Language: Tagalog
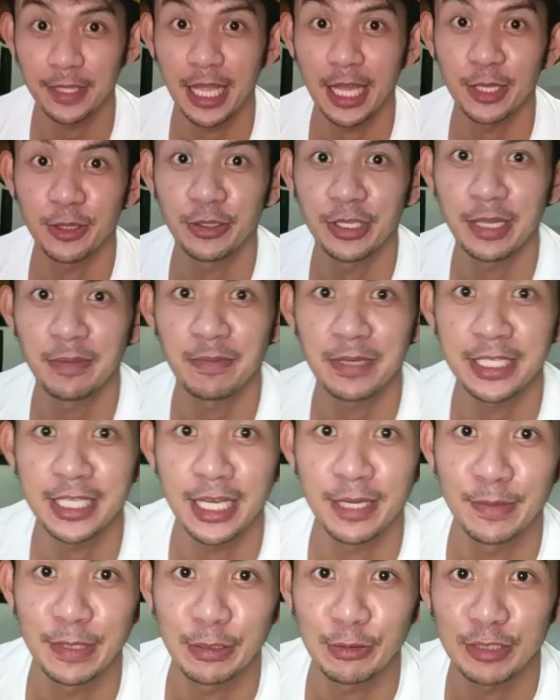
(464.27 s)
ayun yung
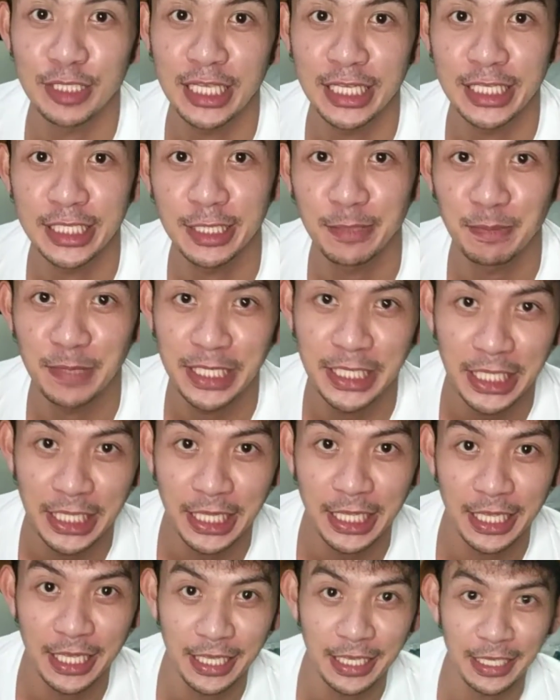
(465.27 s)
pasabi ko sa niya binili